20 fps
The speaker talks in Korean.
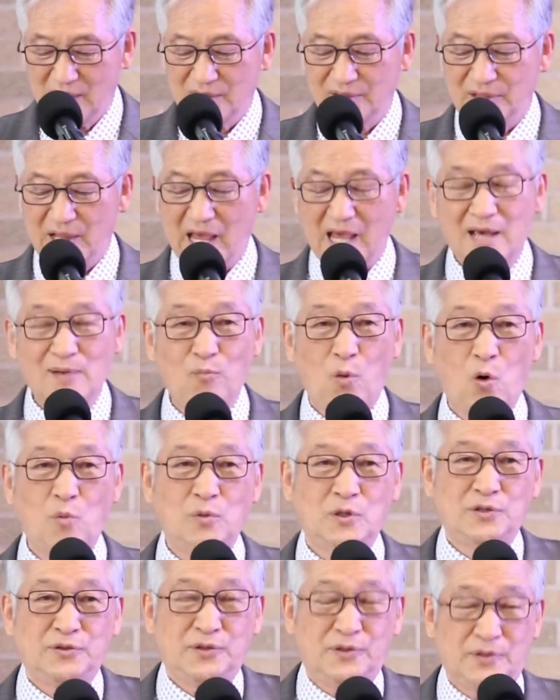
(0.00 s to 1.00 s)
내
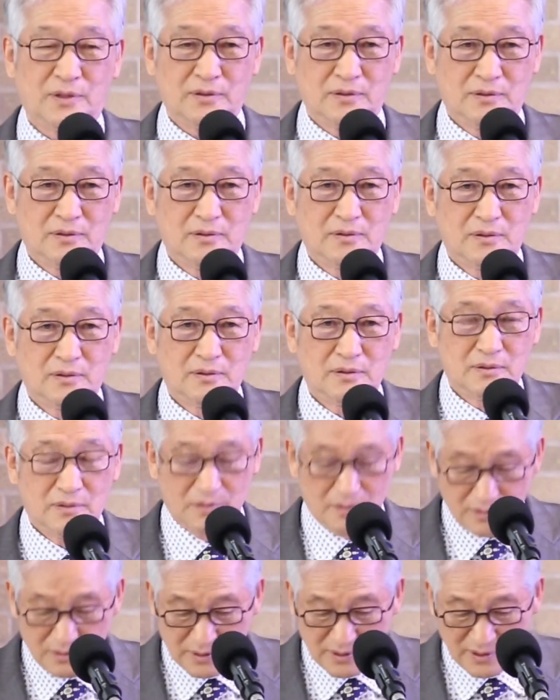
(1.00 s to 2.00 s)
몸은
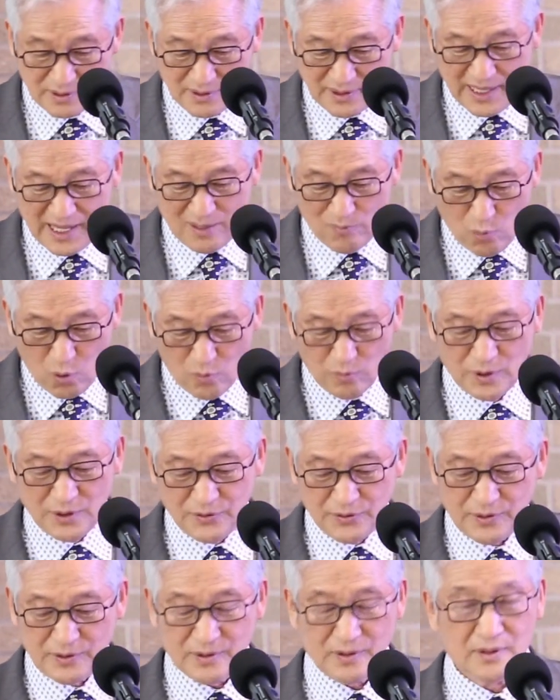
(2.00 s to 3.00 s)
내
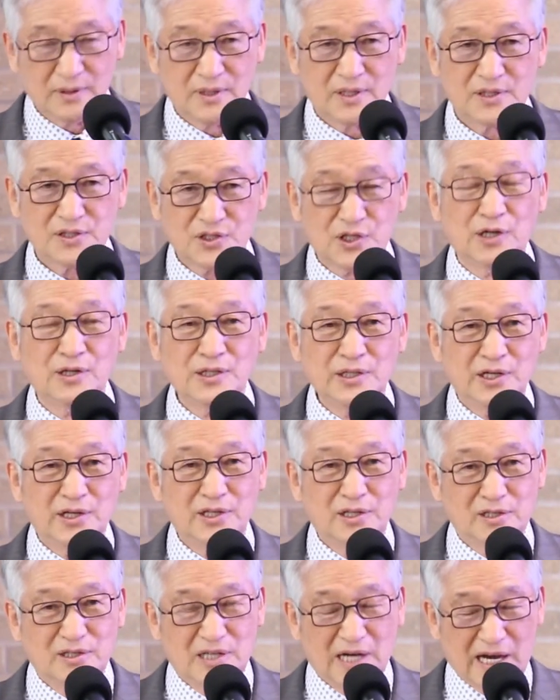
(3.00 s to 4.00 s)
몸은
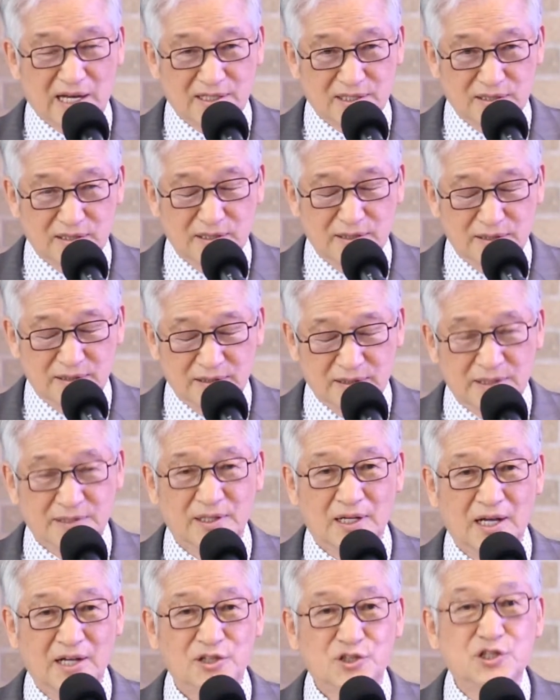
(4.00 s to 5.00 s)
성령이 거하서 있는
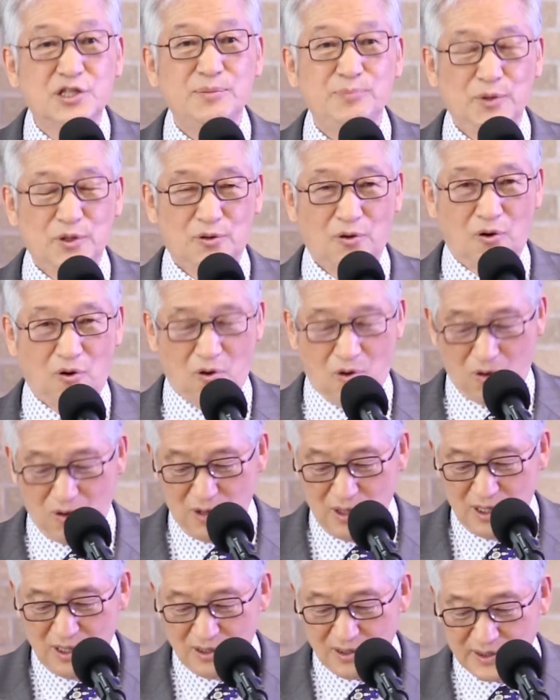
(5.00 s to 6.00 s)
집이고
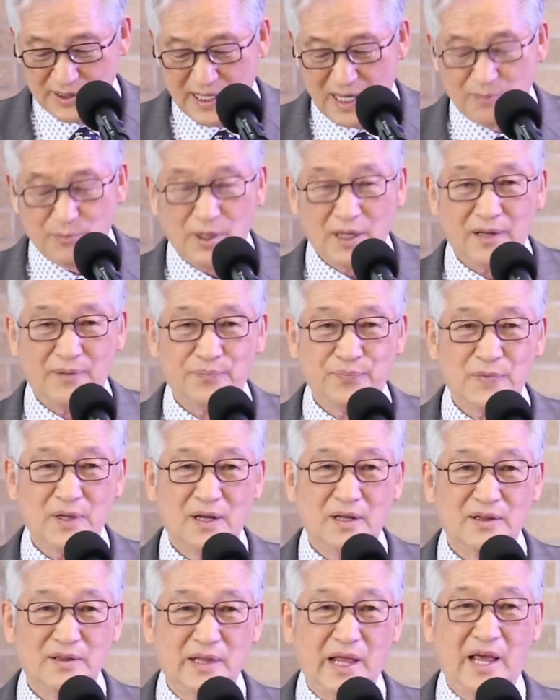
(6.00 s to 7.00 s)
그 다음에
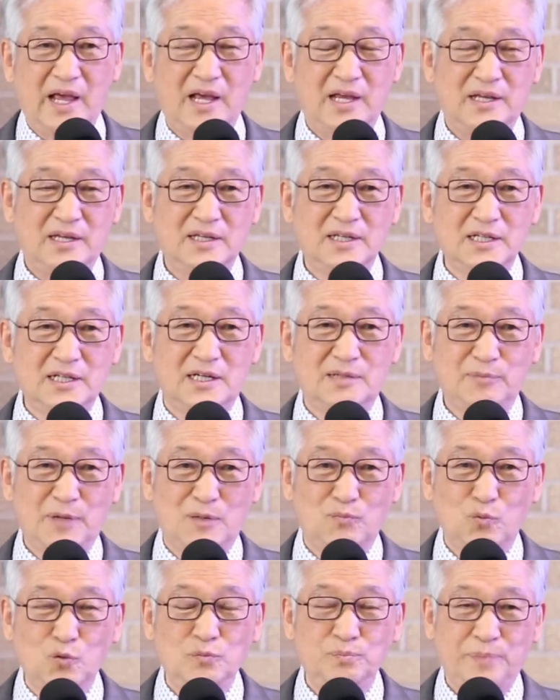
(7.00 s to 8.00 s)
내
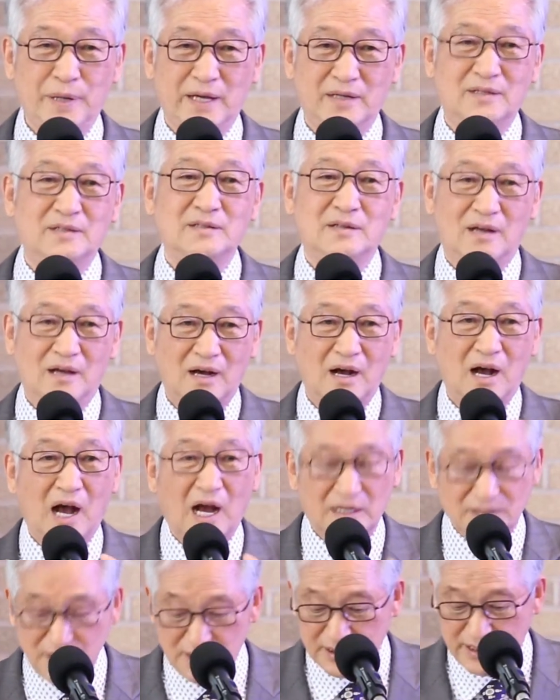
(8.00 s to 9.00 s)
이름의 문패는
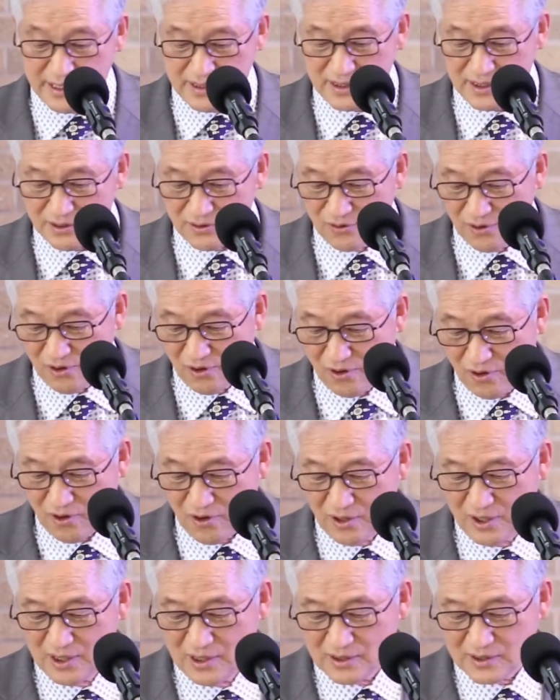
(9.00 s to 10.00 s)

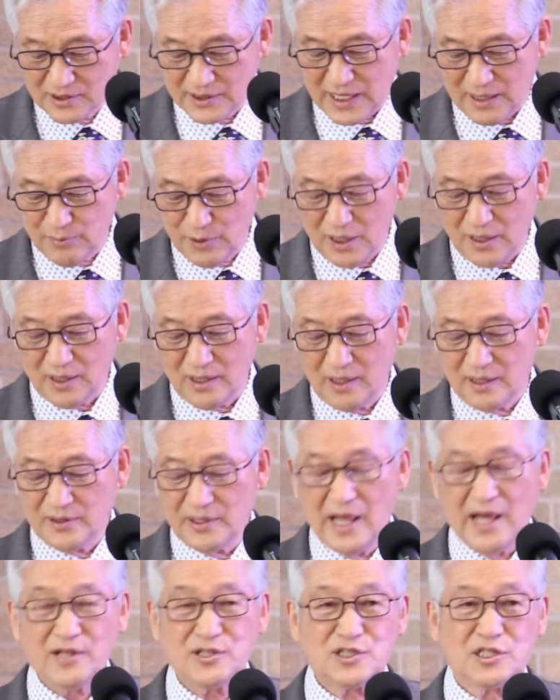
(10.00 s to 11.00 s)
한이택이고 그 다음에
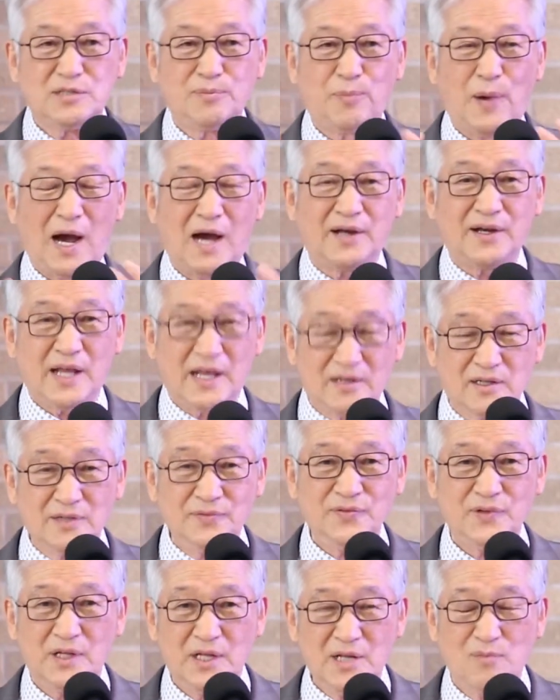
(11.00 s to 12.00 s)
내 집
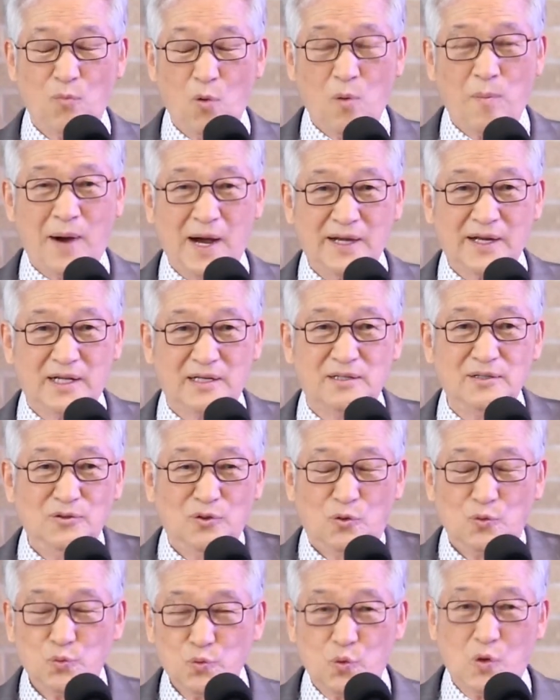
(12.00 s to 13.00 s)
안에는 이 몸
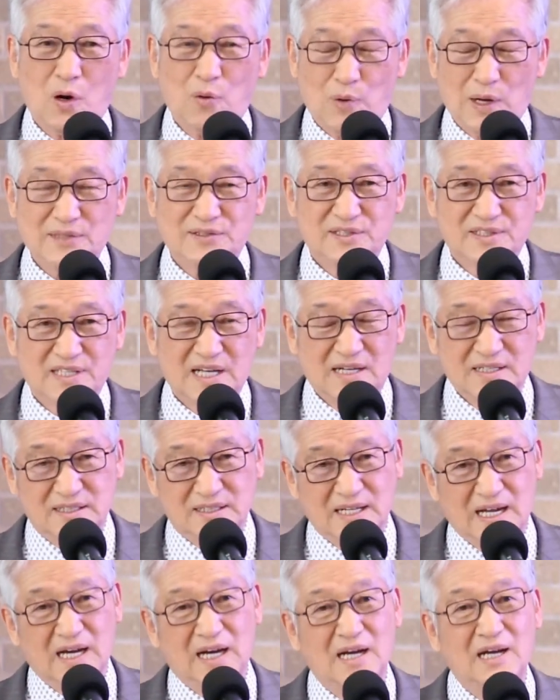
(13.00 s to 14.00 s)
안에는 누가 와서
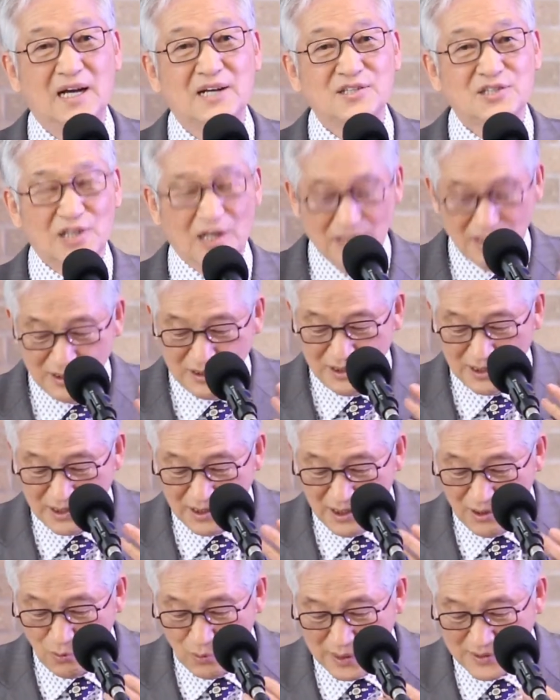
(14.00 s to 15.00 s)
사느냐
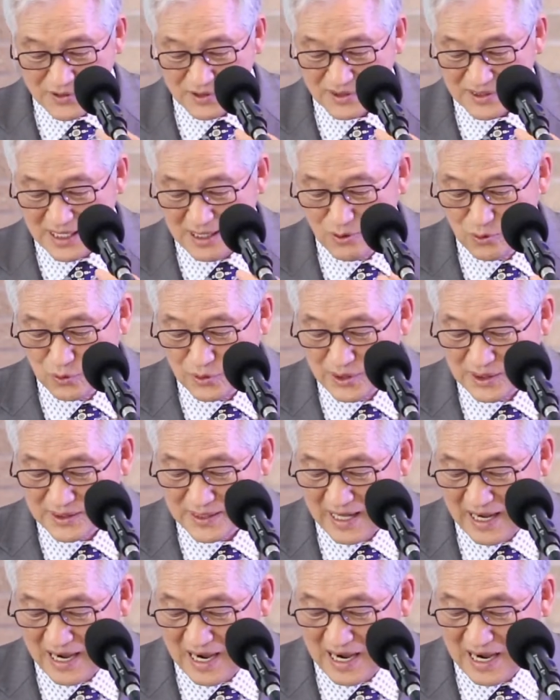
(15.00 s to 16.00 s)
성령이 와서 살고
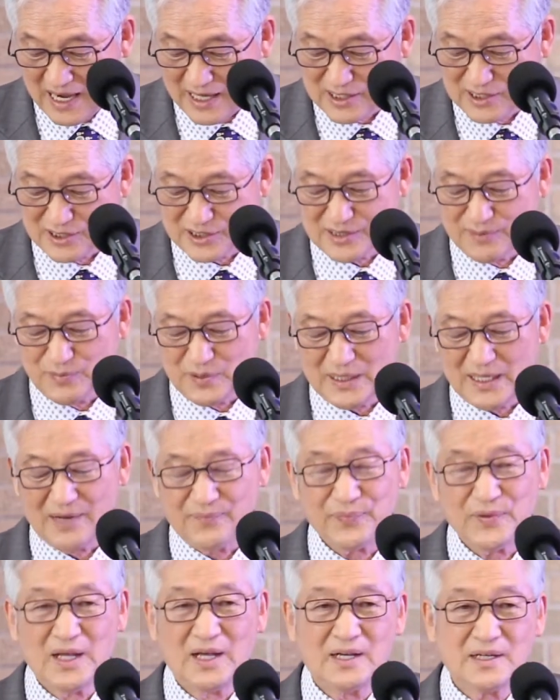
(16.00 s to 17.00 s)
있다 이것입니다.
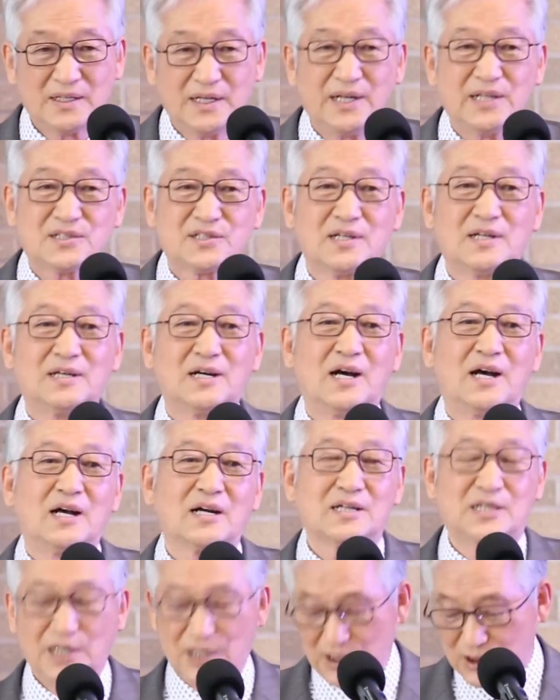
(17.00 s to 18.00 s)
그래서
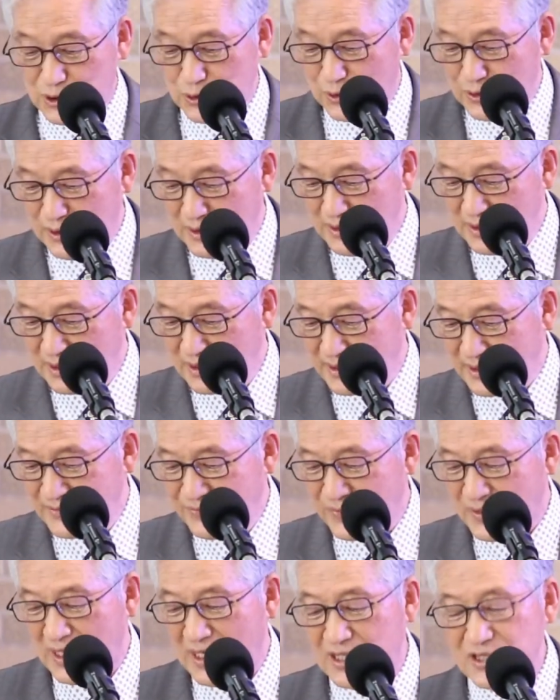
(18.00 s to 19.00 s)

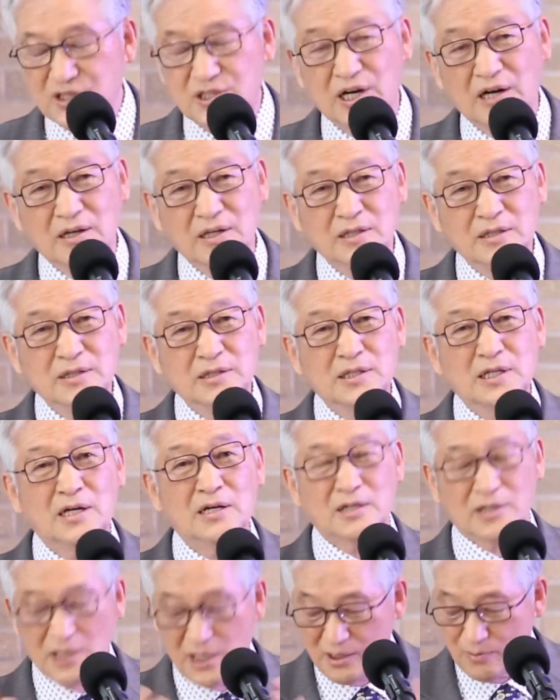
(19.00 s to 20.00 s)
그리스도인들은
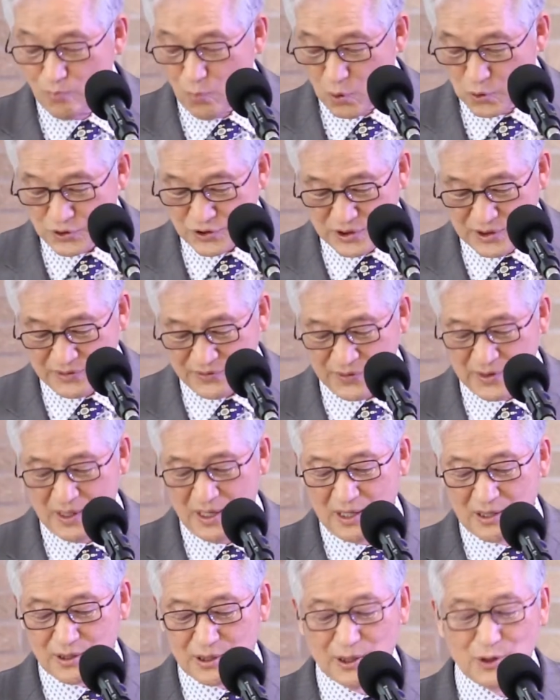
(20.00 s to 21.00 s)
성령을 모신
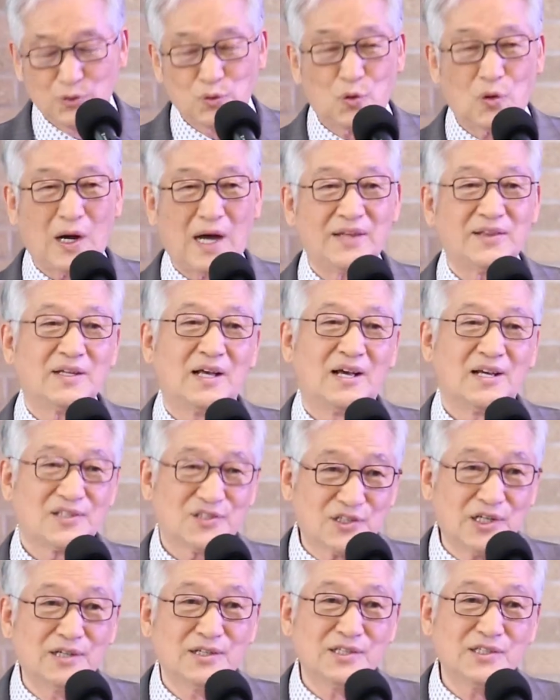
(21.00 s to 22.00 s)
거룩한
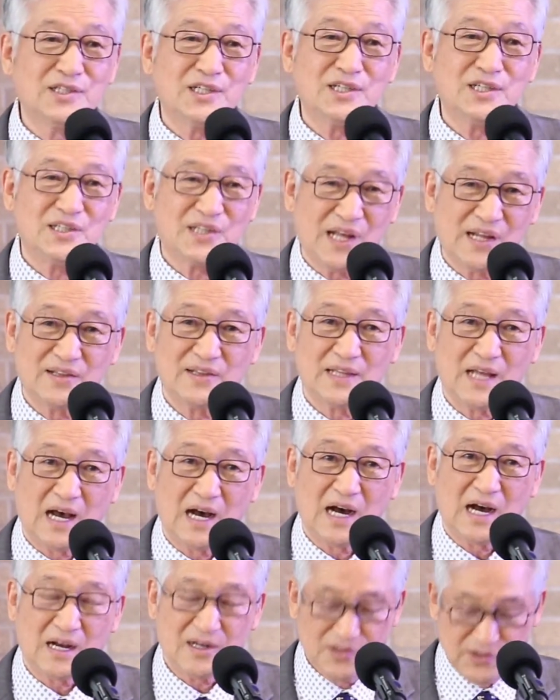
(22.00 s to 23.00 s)
성전이
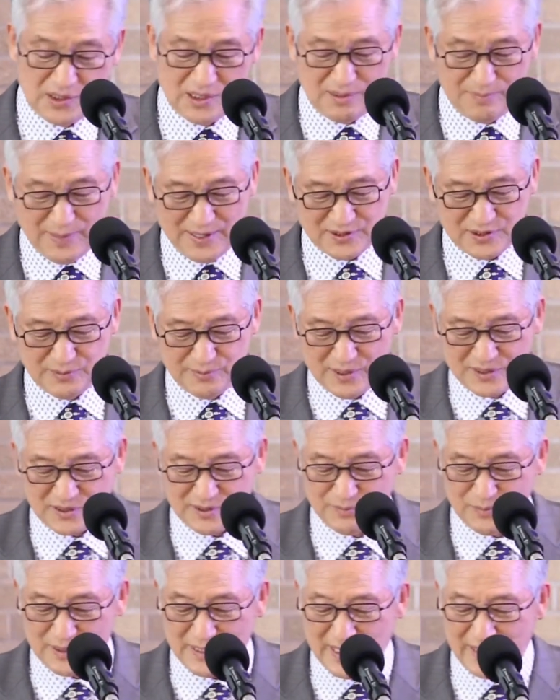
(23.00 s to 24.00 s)
된다 그렇게
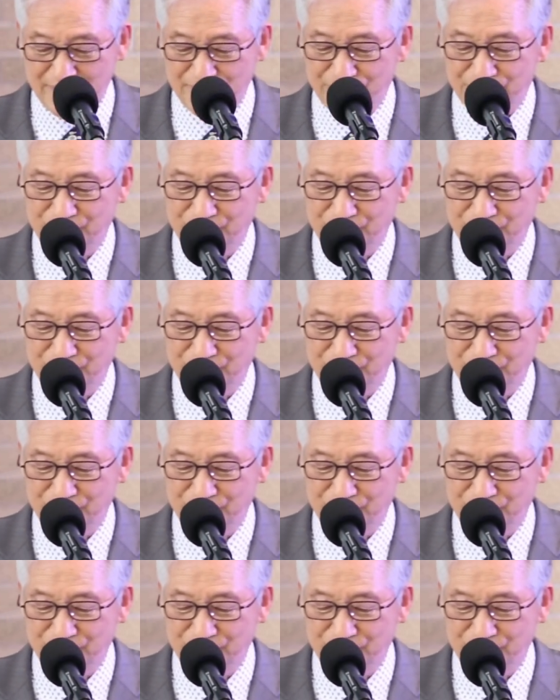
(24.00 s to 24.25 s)
말씀했습니다.